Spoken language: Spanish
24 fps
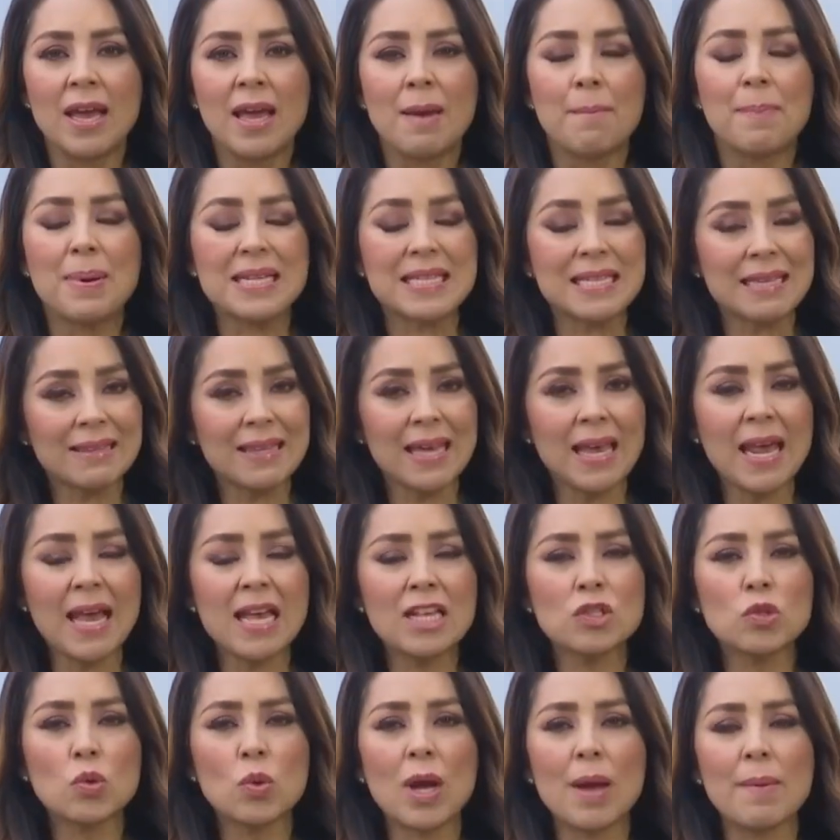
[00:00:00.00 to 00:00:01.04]

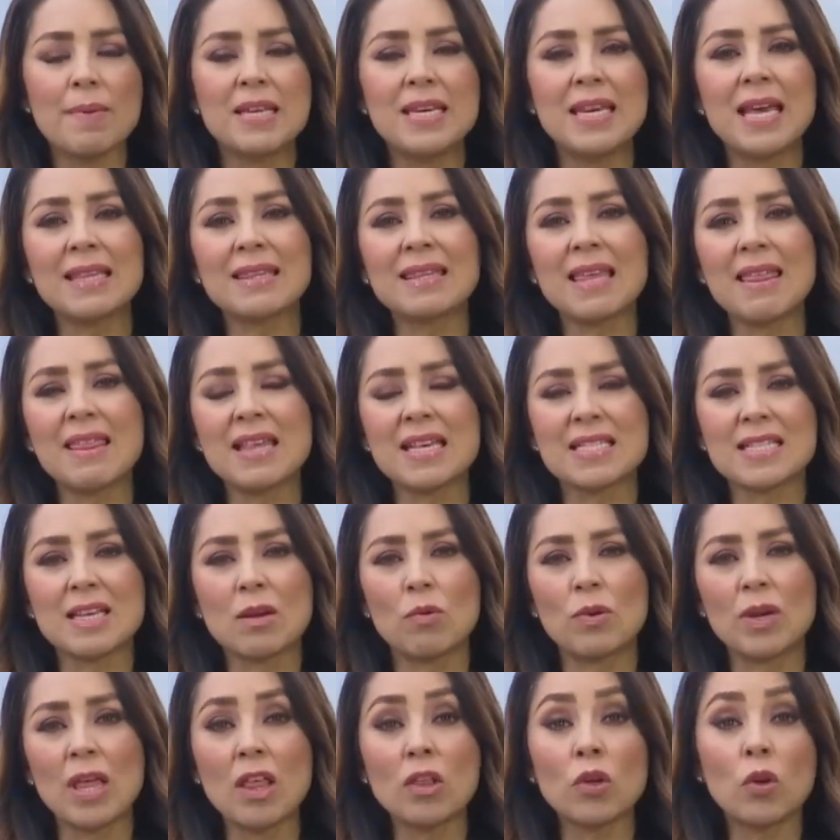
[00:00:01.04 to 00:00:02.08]
presentará su gabinete de
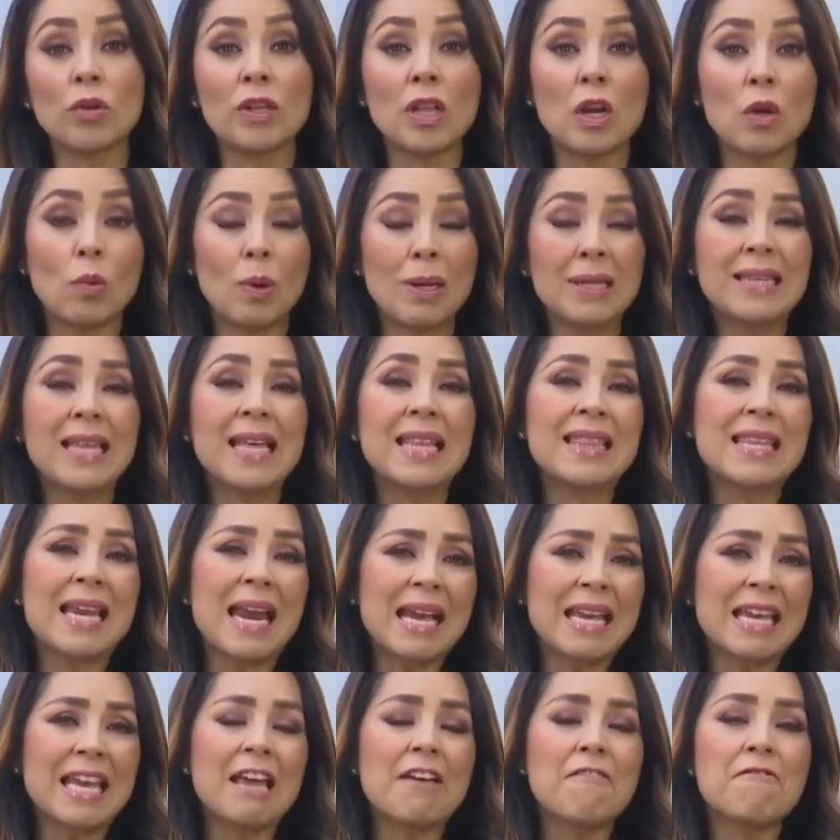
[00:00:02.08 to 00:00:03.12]
seguridad con el cual
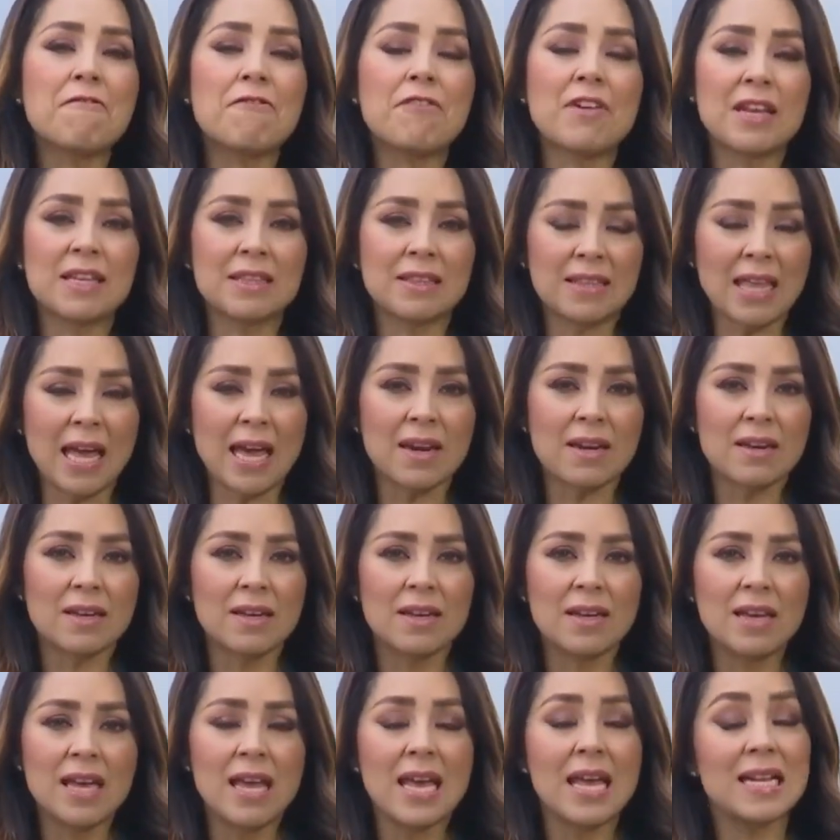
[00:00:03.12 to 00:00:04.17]
tendrá que enfrentar
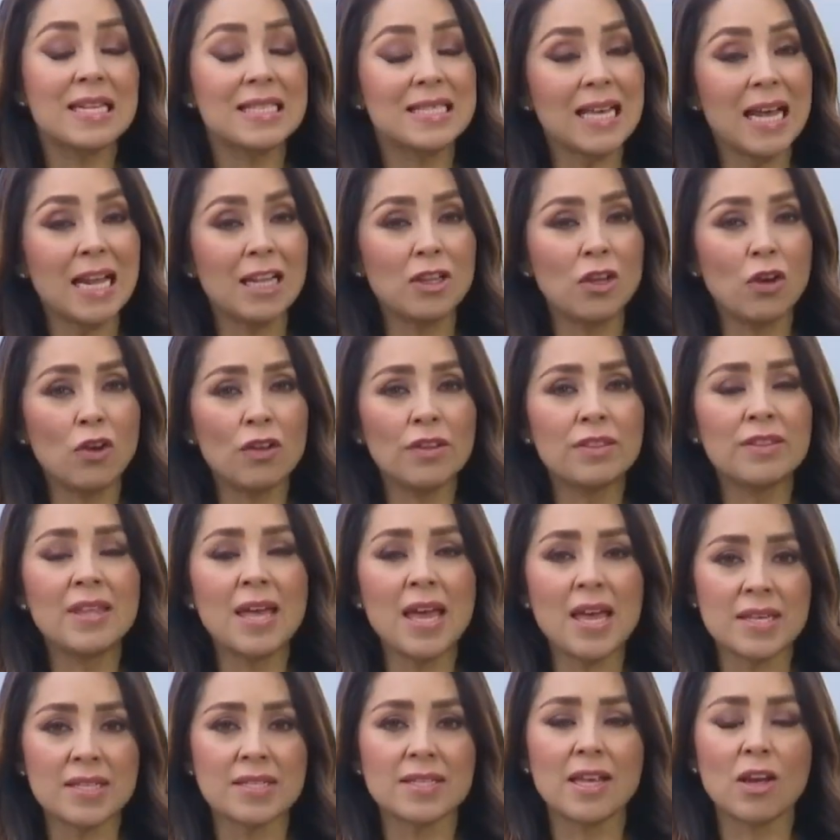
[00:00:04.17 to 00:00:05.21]
el saldo
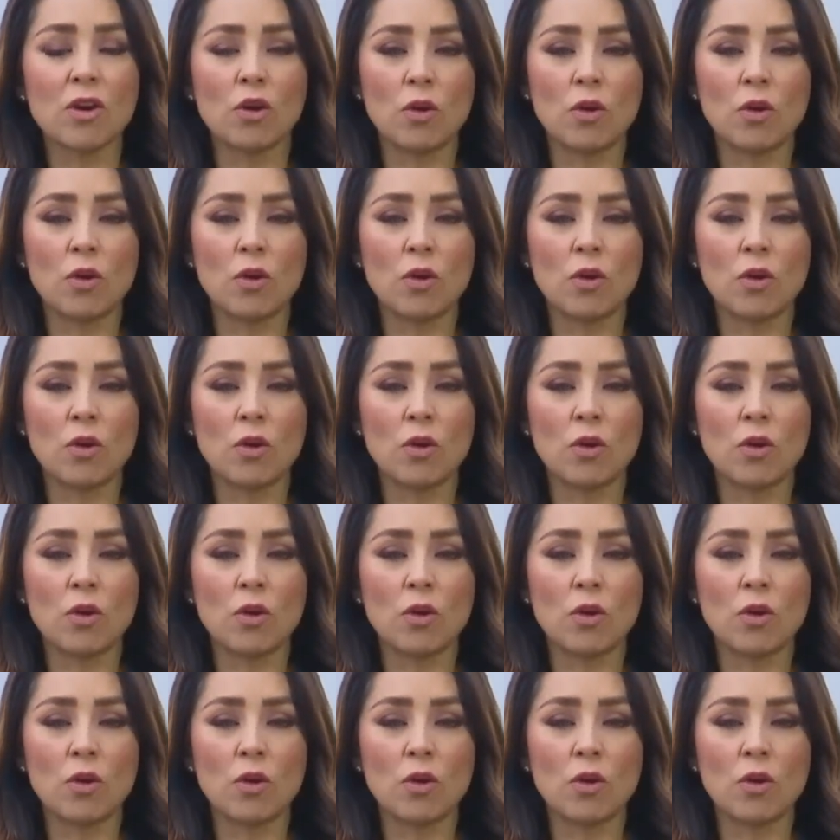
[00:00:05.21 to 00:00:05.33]
de este